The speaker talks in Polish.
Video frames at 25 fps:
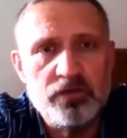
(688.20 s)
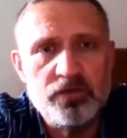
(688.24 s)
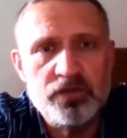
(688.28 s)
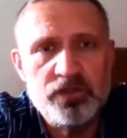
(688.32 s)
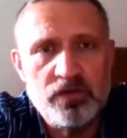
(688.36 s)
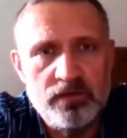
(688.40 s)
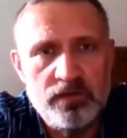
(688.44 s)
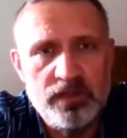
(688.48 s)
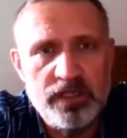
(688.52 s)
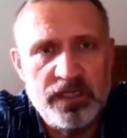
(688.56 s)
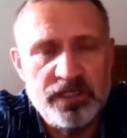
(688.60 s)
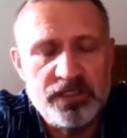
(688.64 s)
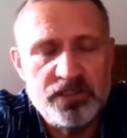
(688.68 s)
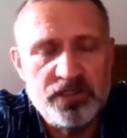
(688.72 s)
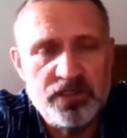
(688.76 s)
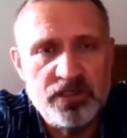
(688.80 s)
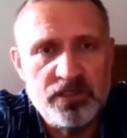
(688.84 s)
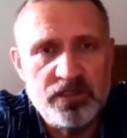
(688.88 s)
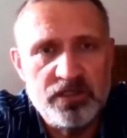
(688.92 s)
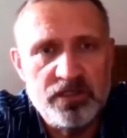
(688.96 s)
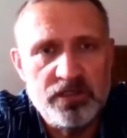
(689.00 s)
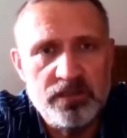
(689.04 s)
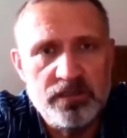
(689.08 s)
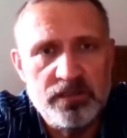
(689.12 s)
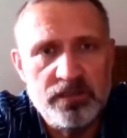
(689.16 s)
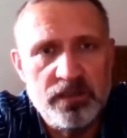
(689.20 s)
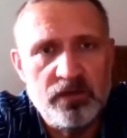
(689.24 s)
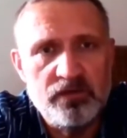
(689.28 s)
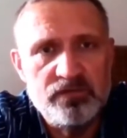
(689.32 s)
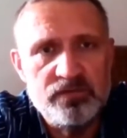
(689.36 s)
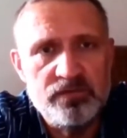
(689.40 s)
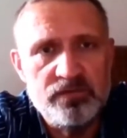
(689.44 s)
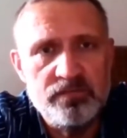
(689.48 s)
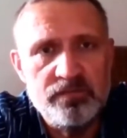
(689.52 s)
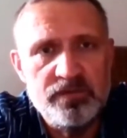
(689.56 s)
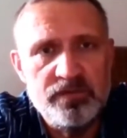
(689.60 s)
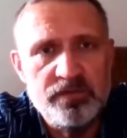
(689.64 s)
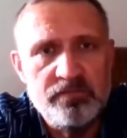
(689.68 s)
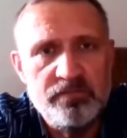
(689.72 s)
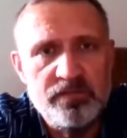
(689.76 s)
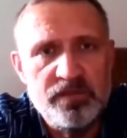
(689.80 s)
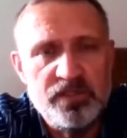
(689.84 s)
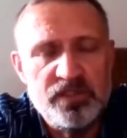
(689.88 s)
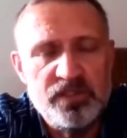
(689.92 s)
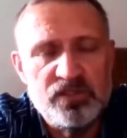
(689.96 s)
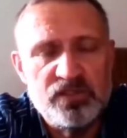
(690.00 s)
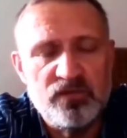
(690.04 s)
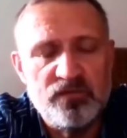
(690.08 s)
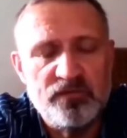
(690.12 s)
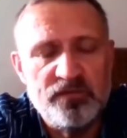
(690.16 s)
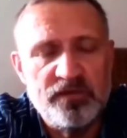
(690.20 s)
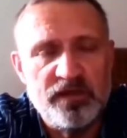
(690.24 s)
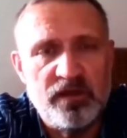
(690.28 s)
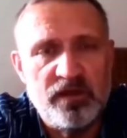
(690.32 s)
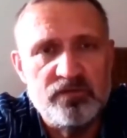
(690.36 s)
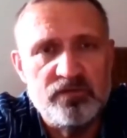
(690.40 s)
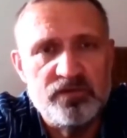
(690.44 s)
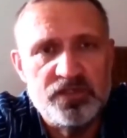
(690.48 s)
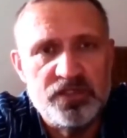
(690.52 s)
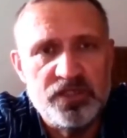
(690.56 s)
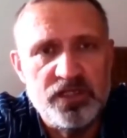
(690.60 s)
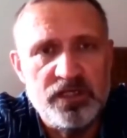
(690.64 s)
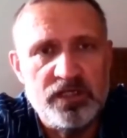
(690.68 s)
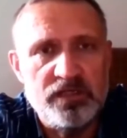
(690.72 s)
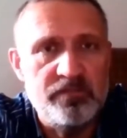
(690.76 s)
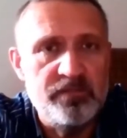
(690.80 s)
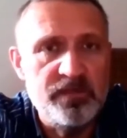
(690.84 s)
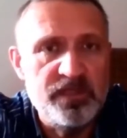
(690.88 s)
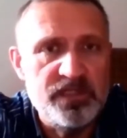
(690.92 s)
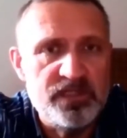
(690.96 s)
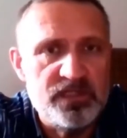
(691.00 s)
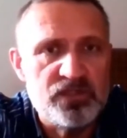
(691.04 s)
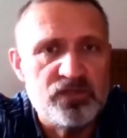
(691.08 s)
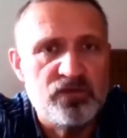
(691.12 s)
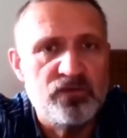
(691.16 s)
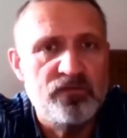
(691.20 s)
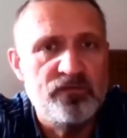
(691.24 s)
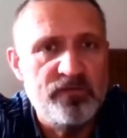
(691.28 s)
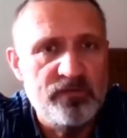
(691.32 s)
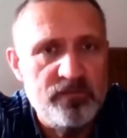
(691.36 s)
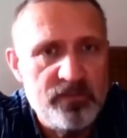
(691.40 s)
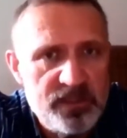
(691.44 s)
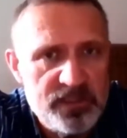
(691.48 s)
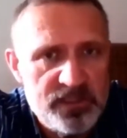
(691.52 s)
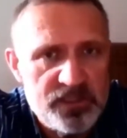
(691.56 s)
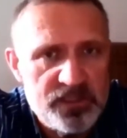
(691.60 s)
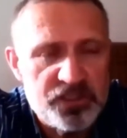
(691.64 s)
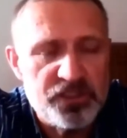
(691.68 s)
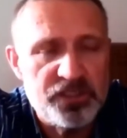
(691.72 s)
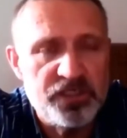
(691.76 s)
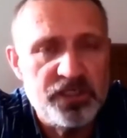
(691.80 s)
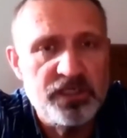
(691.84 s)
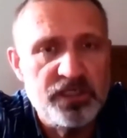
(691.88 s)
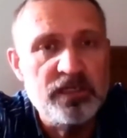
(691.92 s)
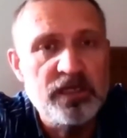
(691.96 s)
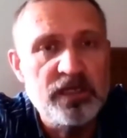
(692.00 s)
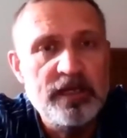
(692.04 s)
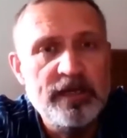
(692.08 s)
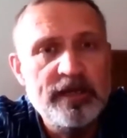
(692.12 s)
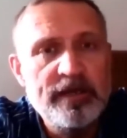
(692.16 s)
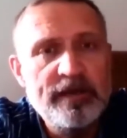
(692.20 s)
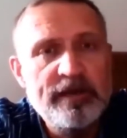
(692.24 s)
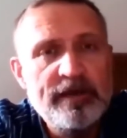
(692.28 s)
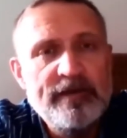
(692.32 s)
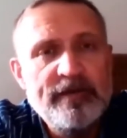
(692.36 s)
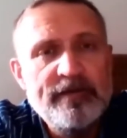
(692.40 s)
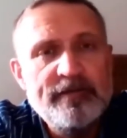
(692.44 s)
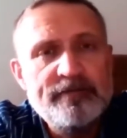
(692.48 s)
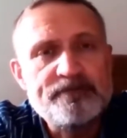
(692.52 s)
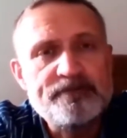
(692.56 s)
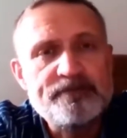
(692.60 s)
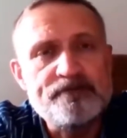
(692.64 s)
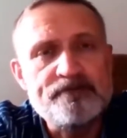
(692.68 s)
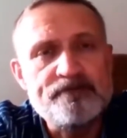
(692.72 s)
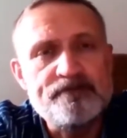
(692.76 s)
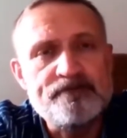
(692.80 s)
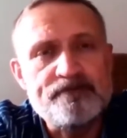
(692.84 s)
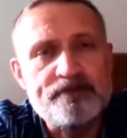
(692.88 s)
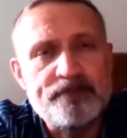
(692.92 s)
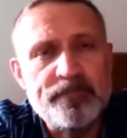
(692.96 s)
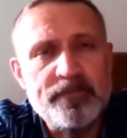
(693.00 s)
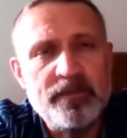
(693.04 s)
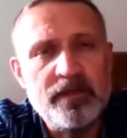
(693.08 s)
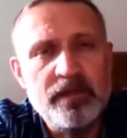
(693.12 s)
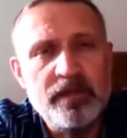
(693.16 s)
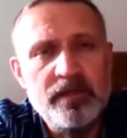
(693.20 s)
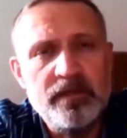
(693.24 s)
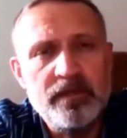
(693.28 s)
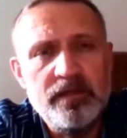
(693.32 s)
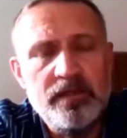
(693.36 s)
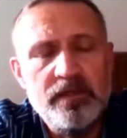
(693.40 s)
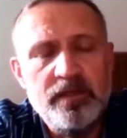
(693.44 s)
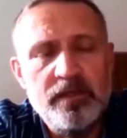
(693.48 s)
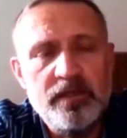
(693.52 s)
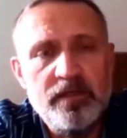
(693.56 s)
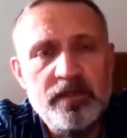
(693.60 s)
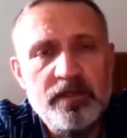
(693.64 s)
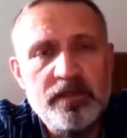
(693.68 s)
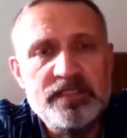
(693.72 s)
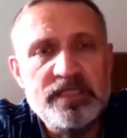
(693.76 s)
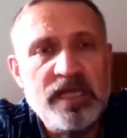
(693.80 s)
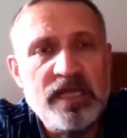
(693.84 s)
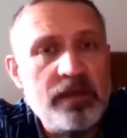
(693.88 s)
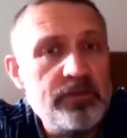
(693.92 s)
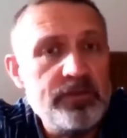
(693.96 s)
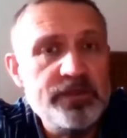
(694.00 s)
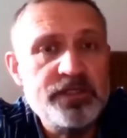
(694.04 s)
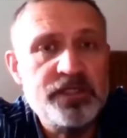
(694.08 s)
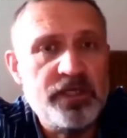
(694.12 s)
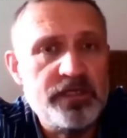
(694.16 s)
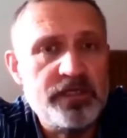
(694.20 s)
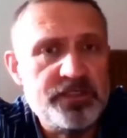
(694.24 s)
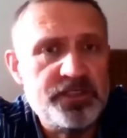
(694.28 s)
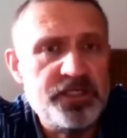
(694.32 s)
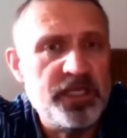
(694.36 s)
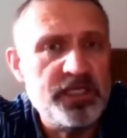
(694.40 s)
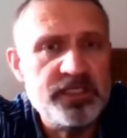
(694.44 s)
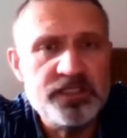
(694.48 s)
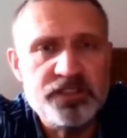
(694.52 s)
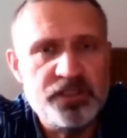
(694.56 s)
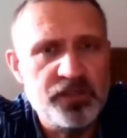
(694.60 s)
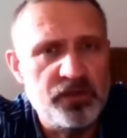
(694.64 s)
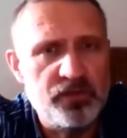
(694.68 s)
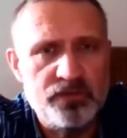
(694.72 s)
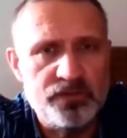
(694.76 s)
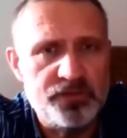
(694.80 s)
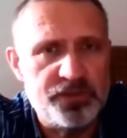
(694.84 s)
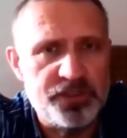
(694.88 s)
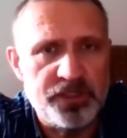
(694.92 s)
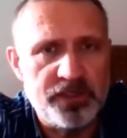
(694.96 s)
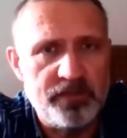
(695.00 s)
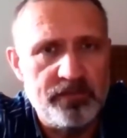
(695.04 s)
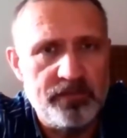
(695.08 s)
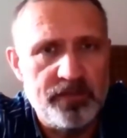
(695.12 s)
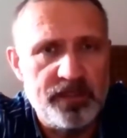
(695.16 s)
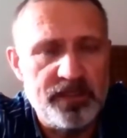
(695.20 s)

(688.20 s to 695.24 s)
od naszych nau mistrzów nauczyli, mistrzów i mistrzyń mm, i cały czas się uczymy.